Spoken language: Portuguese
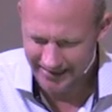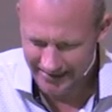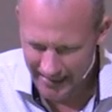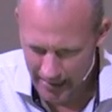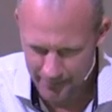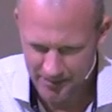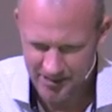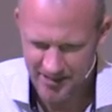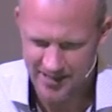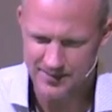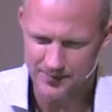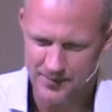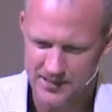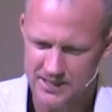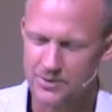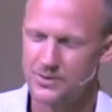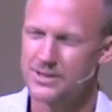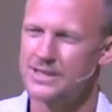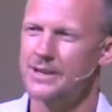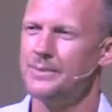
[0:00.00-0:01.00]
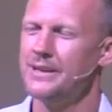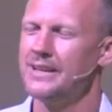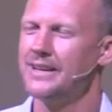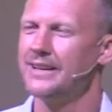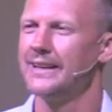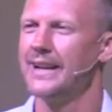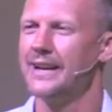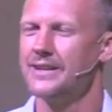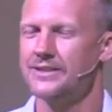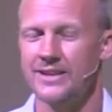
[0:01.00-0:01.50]
que o lápide das pessoas na minha
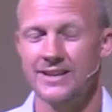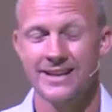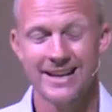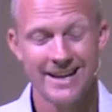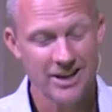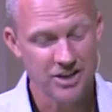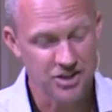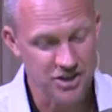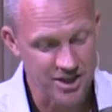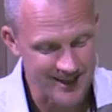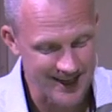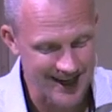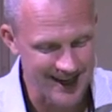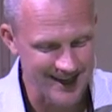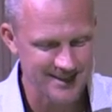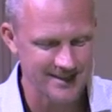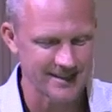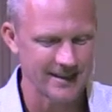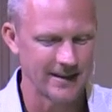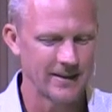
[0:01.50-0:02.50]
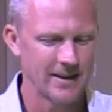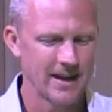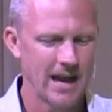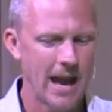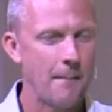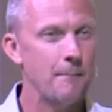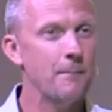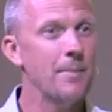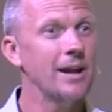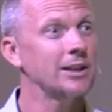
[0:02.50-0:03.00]
igreja dissesse?
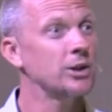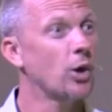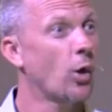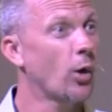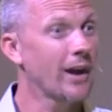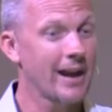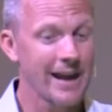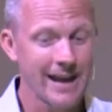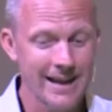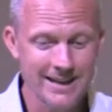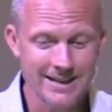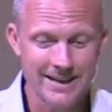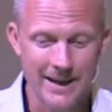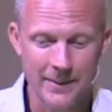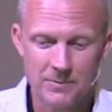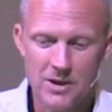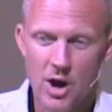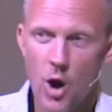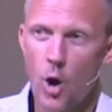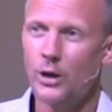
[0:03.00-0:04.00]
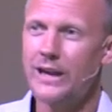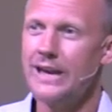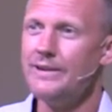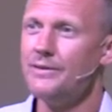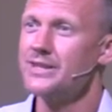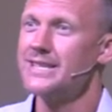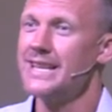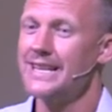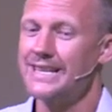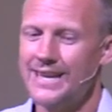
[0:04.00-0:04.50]
Melhor ainda, o que
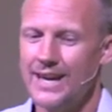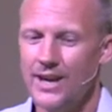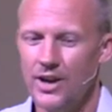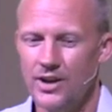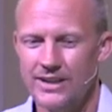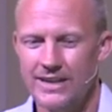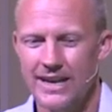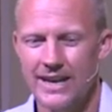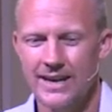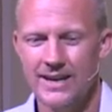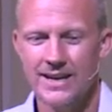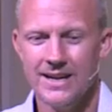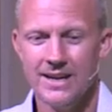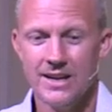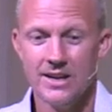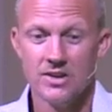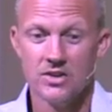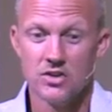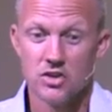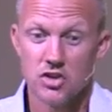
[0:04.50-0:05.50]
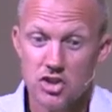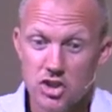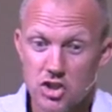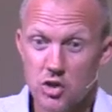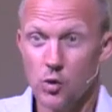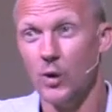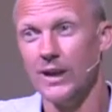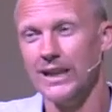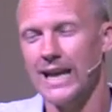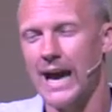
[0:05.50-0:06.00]
você quer que
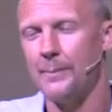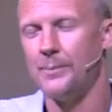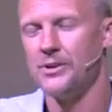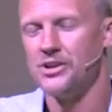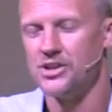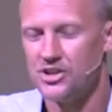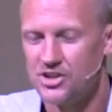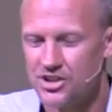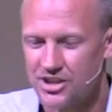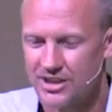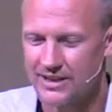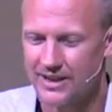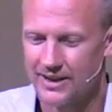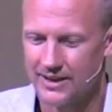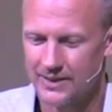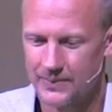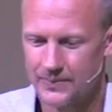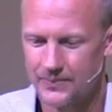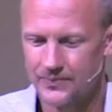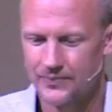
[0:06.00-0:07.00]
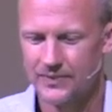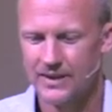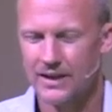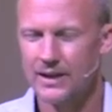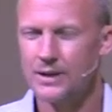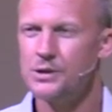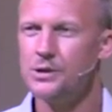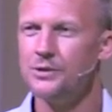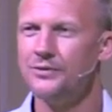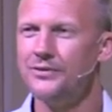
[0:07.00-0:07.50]
sua lápide diga
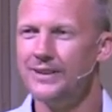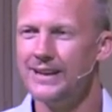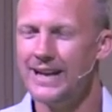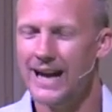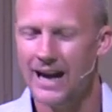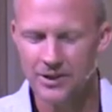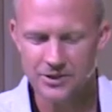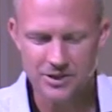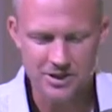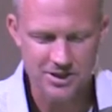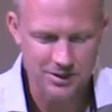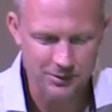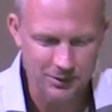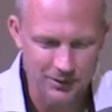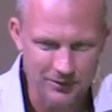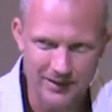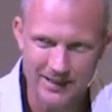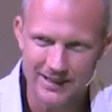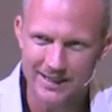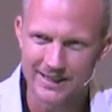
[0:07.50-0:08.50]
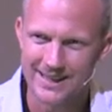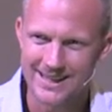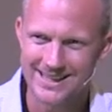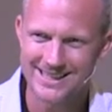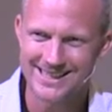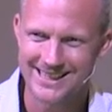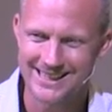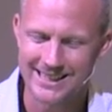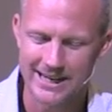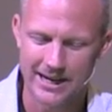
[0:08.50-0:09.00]
no final de sua vida
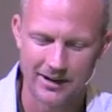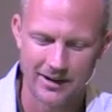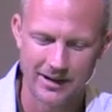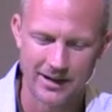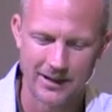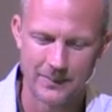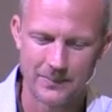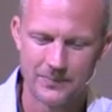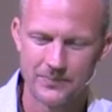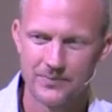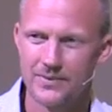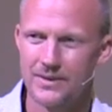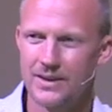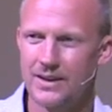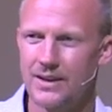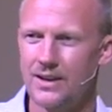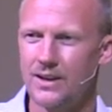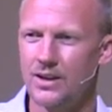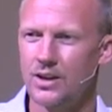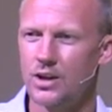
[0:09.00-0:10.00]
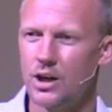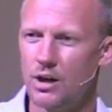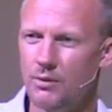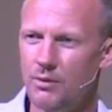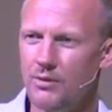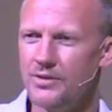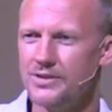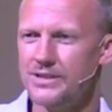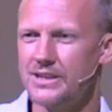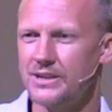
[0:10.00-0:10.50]
nesta terra?
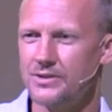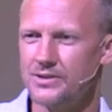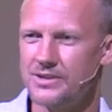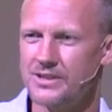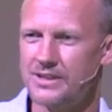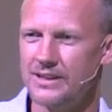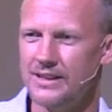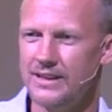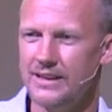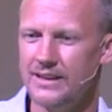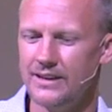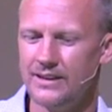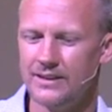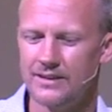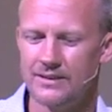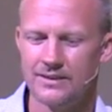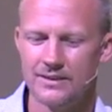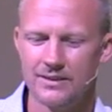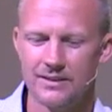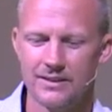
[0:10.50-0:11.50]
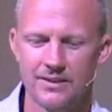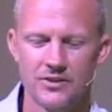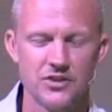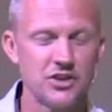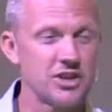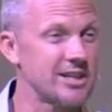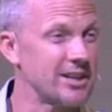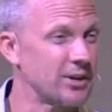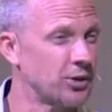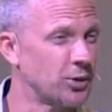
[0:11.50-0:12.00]
Como você gostaria
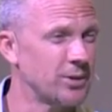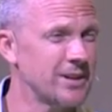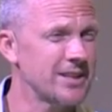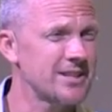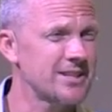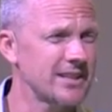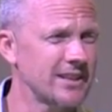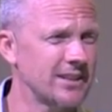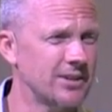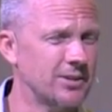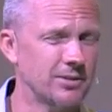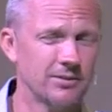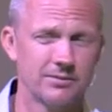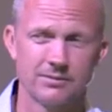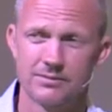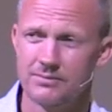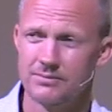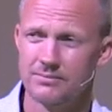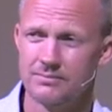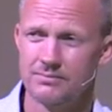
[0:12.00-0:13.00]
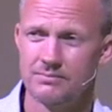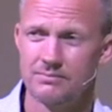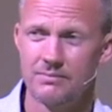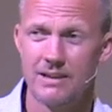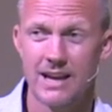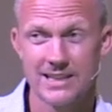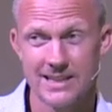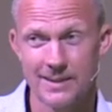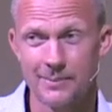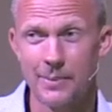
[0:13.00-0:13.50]
de ser conhecido?
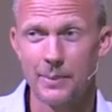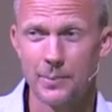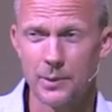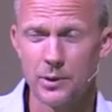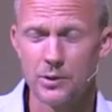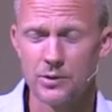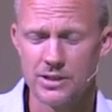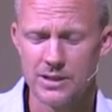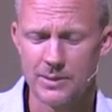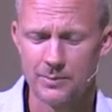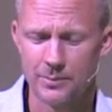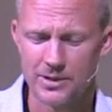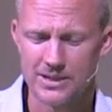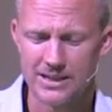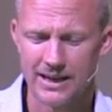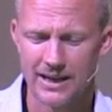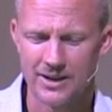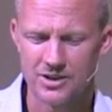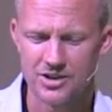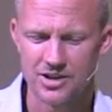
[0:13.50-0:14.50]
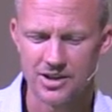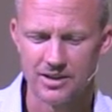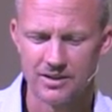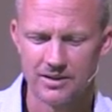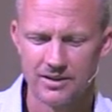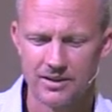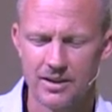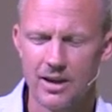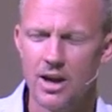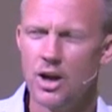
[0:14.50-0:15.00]
É sempre uma pergunta importante.
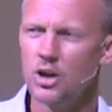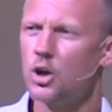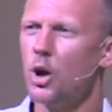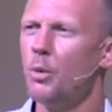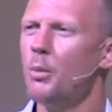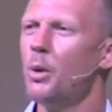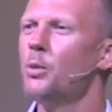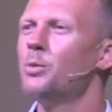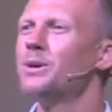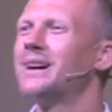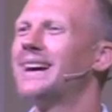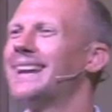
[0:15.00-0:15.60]
Como um